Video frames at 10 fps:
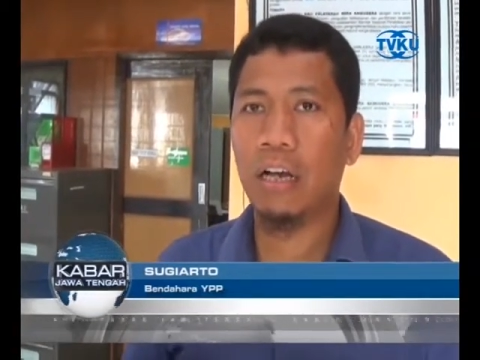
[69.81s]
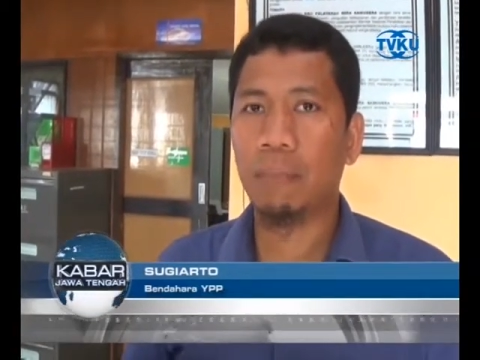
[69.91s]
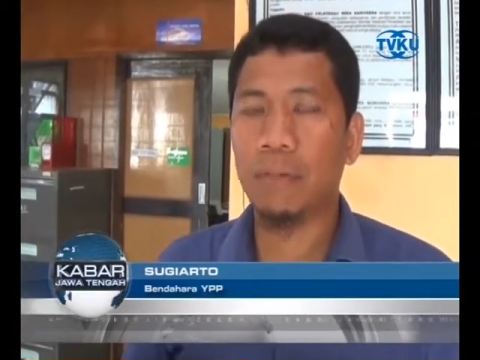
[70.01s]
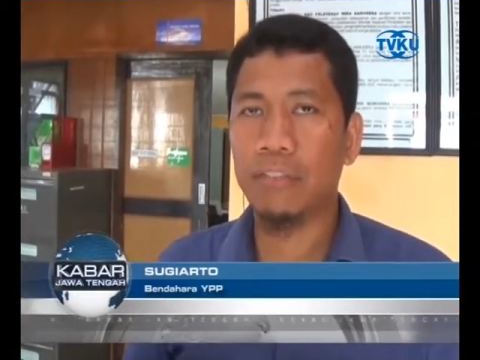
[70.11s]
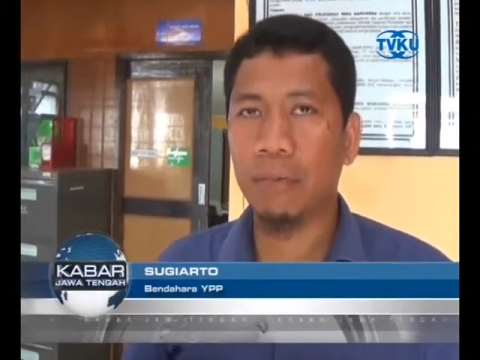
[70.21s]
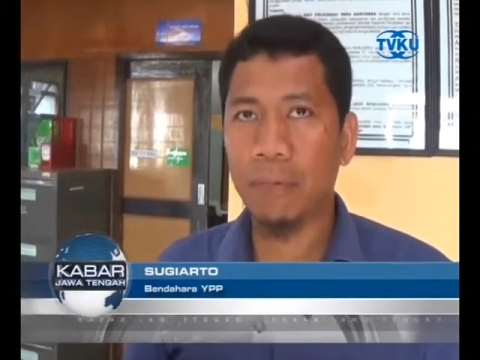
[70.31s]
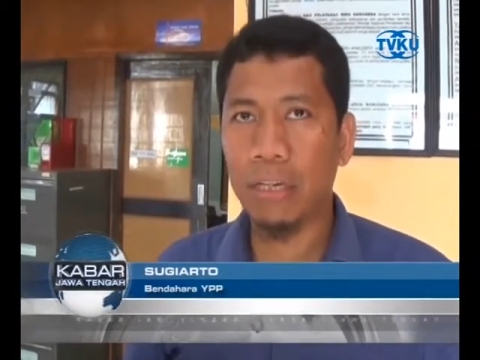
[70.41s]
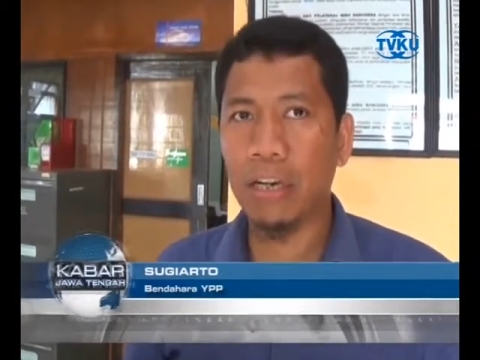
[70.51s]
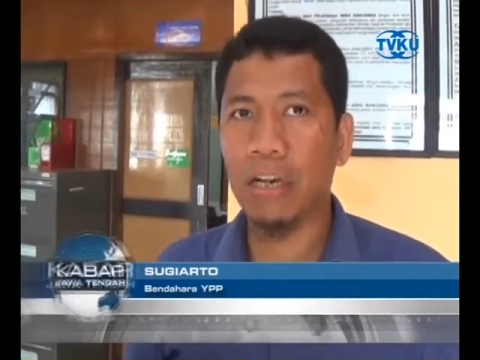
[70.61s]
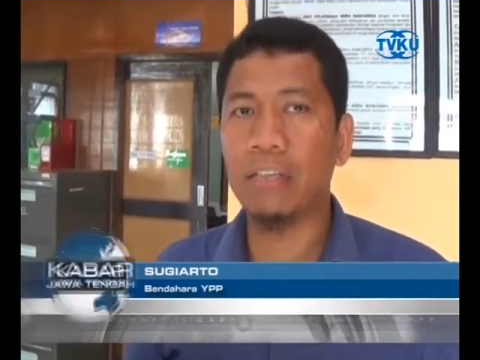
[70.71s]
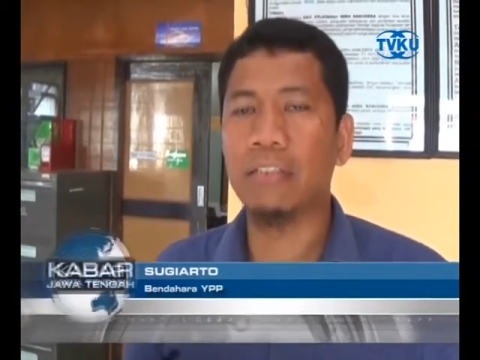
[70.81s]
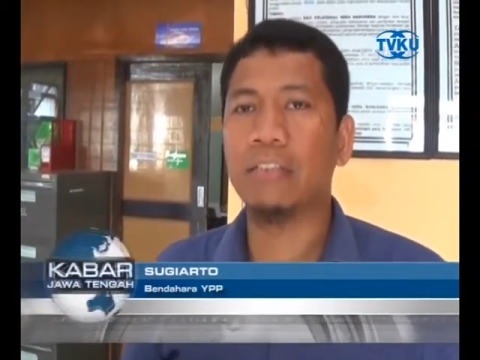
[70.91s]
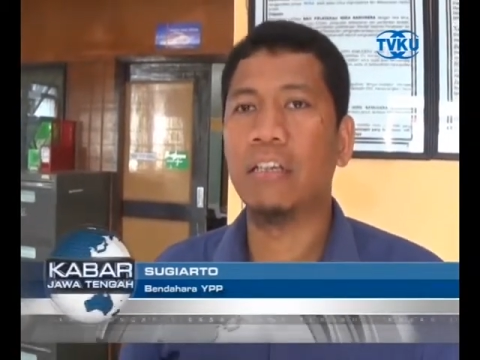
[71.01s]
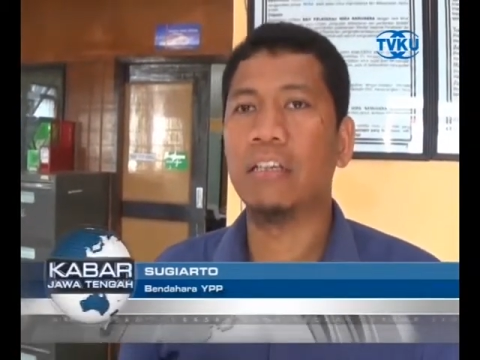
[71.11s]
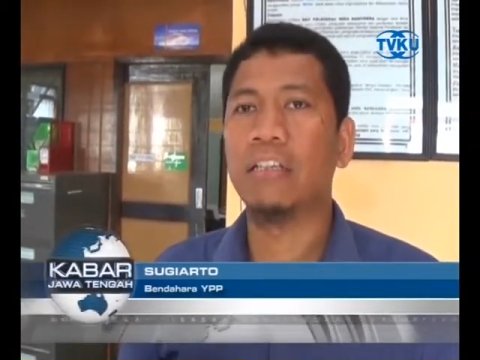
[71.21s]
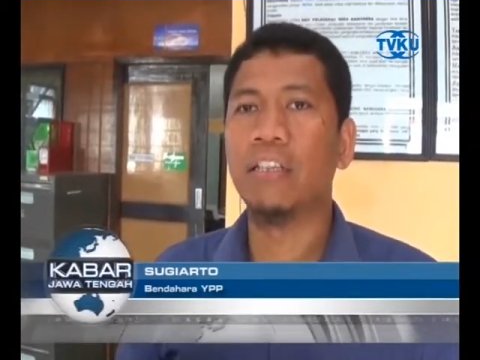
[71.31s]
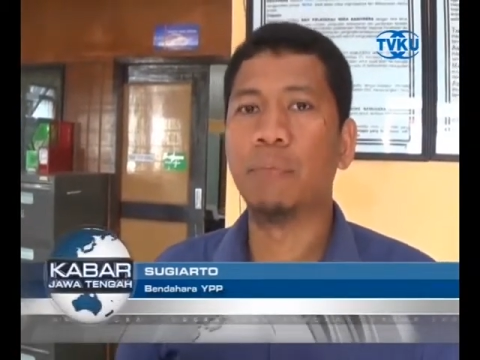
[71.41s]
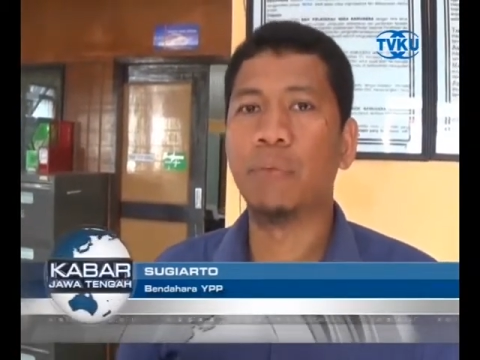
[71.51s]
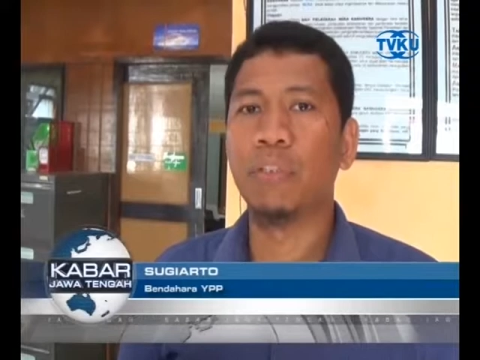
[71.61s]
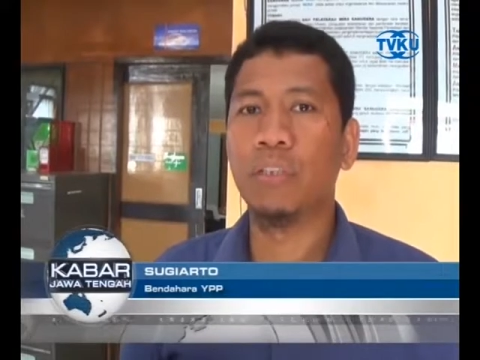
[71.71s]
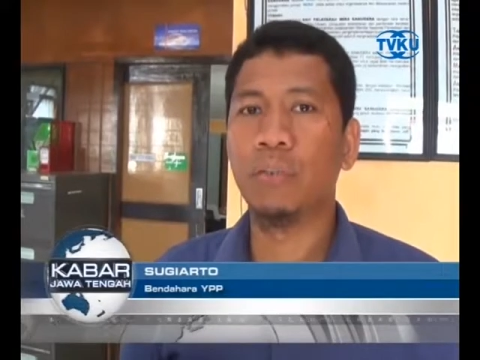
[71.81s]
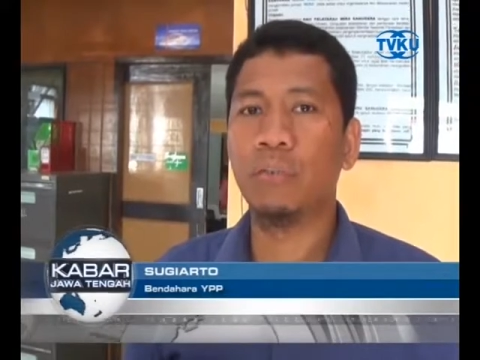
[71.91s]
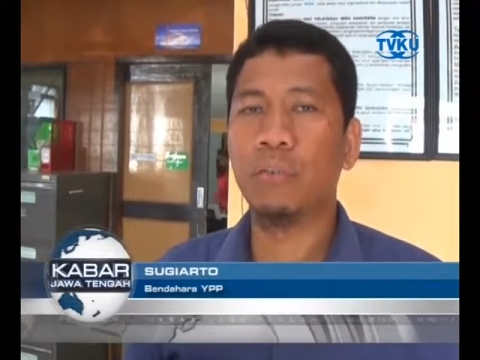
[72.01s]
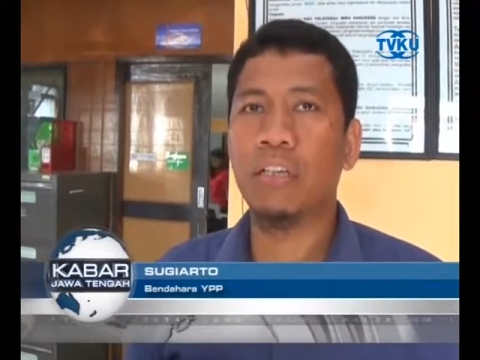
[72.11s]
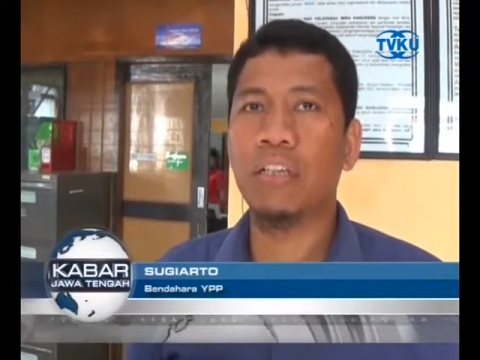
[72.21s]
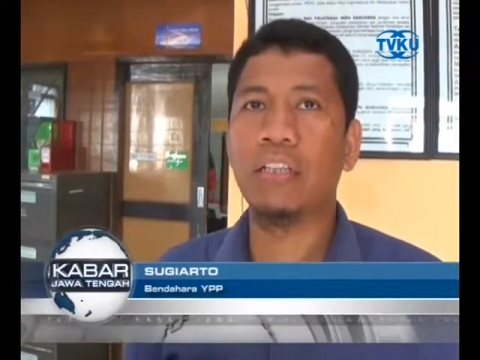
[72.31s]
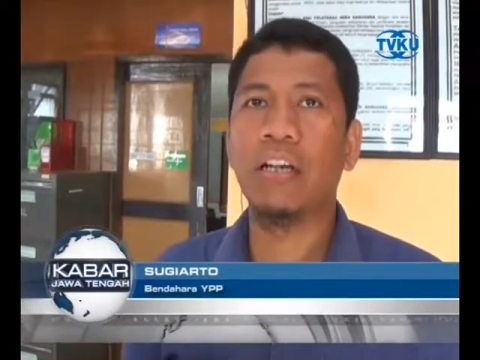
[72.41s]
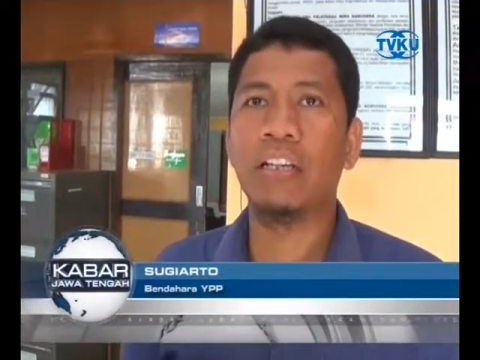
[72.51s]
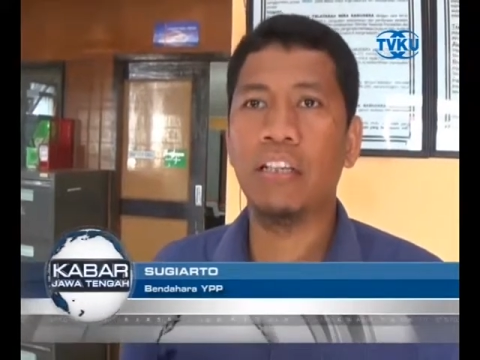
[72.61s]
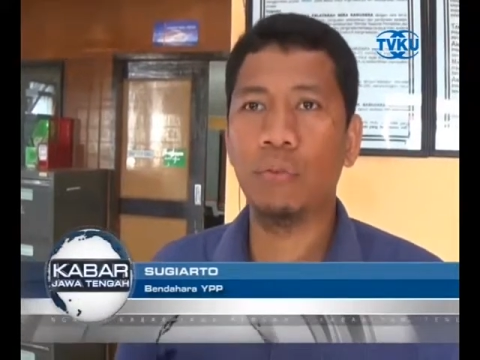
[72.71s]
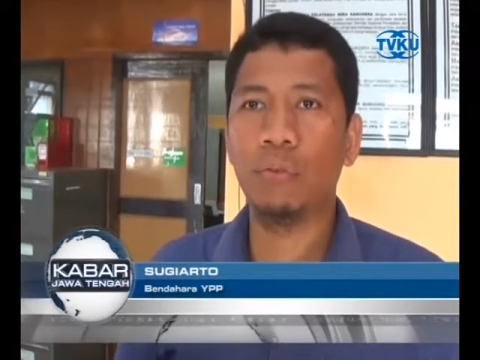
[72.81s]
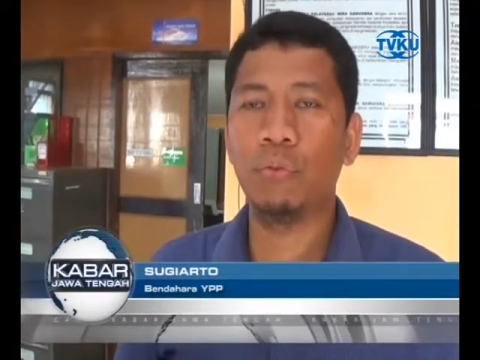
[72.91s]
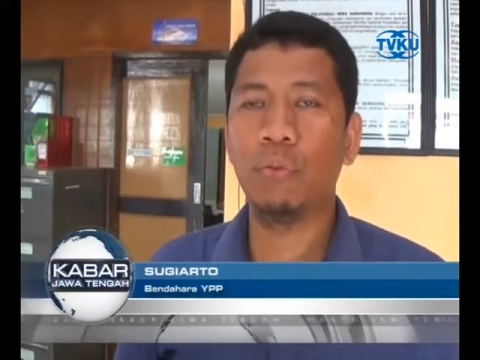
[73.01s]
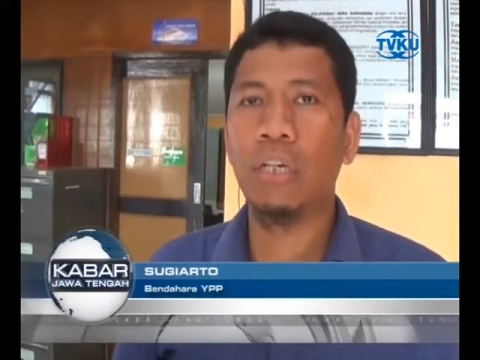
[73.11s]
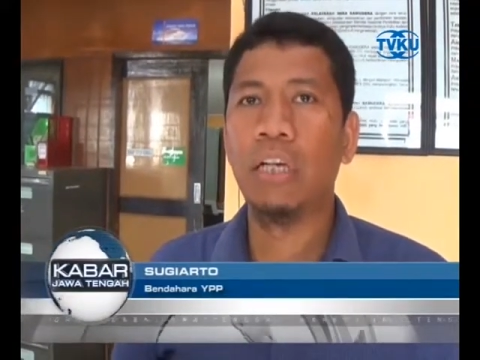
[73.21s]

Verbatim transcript: apa sampaikan dari demo itu ternyata keliru